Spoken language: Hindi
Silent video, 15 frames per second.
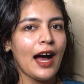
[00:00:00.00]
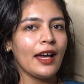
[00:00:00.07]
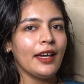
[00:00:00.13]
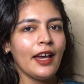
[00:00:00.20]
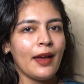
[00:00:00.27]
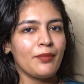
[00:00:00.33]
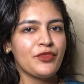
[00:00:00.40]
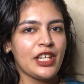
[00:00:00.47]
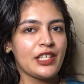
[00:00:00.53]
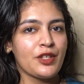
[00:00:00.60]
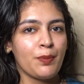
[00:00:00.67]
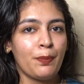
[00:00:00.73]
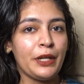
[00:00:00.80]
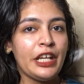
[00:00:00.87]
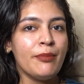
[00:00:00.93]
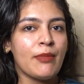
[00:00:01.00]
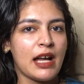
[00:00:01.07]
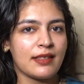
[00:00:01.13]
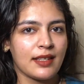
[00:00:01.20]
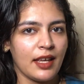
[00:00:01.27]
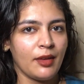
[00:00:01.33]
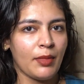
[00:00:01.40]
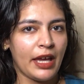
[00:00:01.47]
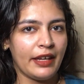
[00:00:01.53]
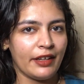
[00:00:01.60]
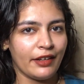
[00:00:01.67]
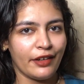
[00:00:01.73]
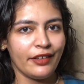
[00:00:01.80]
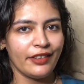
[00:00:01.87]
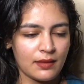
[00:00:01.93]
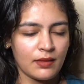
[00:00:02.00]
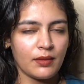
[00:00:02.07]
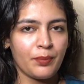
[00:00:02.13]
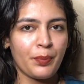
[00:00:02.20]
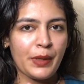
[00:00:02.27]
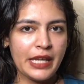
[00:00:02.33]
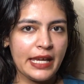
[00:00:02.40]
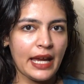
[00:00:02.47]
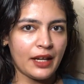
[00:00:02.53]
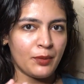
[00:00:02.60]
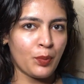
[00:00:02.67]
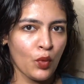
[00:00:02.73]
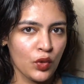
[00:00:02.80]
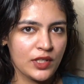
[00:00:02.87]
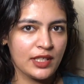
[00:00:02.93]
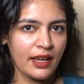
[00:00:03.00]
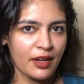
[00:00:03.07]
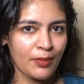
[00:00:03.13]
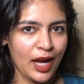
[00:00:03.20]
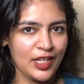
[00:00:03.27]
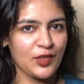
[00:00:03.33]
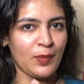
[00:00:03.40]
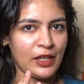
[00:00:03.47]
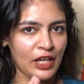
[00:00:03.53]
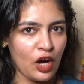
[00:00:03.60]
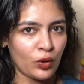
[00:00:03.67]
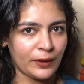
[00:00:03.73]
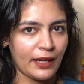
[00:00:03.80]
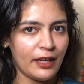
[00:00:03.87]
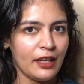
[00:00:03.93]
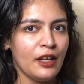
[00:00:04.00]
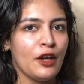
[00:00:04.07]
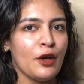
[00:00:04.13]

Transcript: आई एम जस्ट प्री मास्किंग माई हेयर प्री एंड पोस्ट हेयर मास्क में क्या होता है